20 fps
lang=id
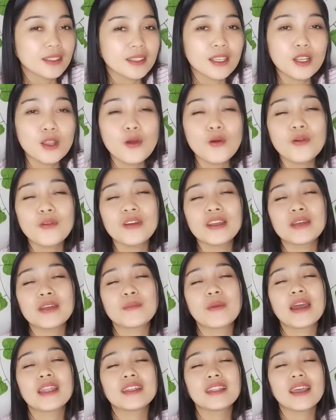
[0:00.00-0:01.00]
lo wong
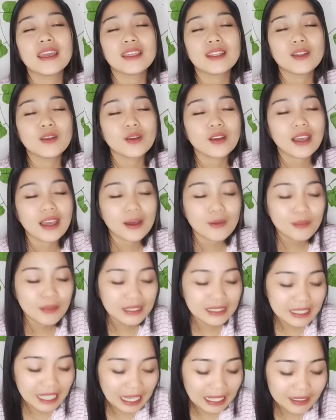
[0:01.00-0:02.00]
ibadahe lo gak
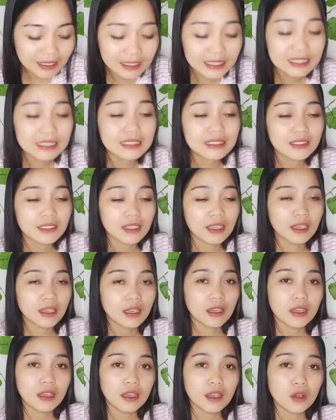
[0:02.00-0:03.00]
bejaji
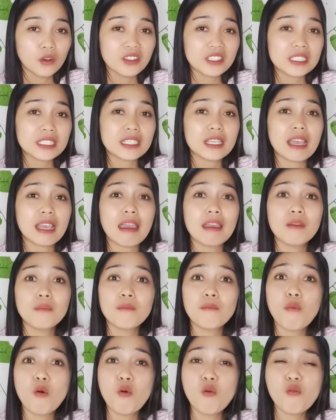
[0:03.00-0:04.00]
wis dikei
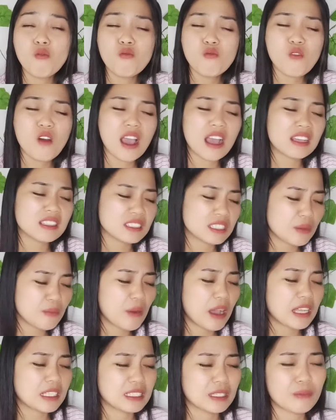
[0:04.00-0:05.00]

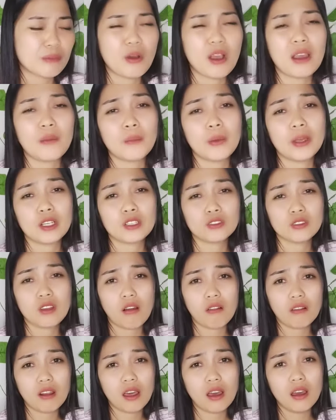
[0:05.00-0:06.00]
macem-macem ambek
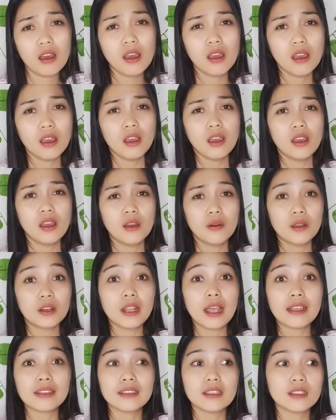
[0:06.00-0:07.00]
Gusti Allah
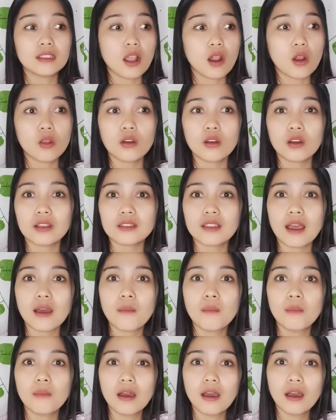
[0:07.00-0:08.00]
nang sik njaluk
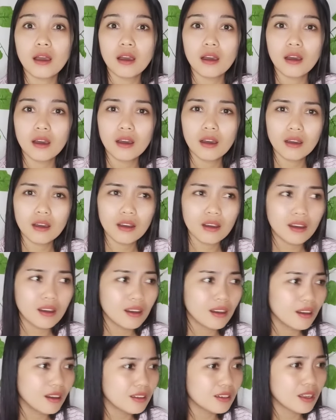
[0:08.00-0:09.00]

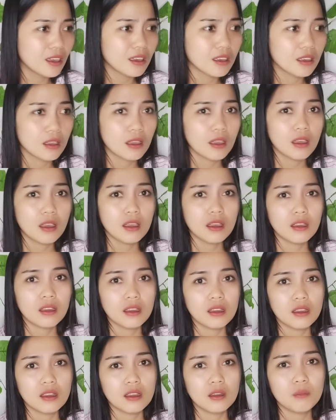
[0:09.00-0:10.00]
tambahan
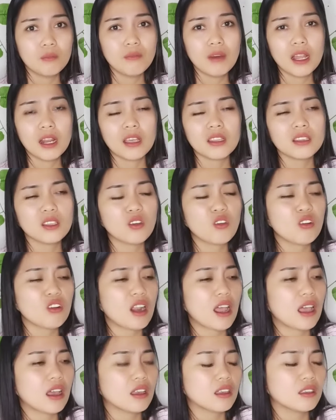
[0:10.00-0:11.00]
malah
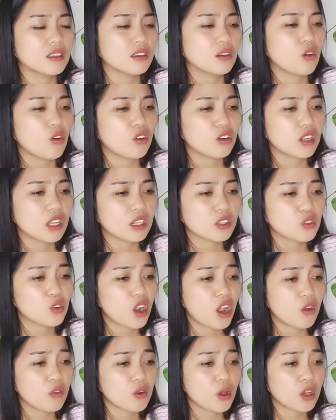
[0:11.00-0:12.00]
dikurangi nggo nek
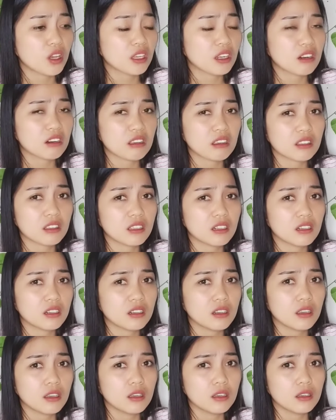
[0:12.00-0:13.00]
Gusti Allah gregeten
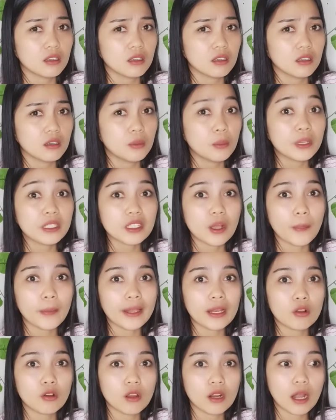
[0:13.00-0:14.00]
mau sama
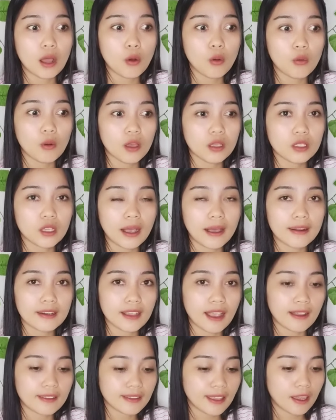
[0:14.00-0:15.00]
niku nang Allah ya gak
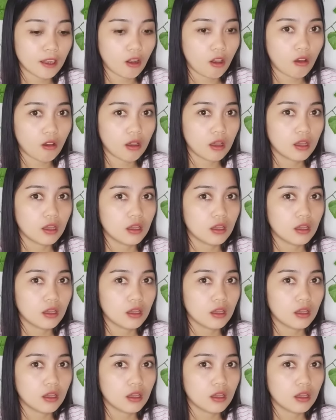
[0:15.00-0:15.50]
gatekno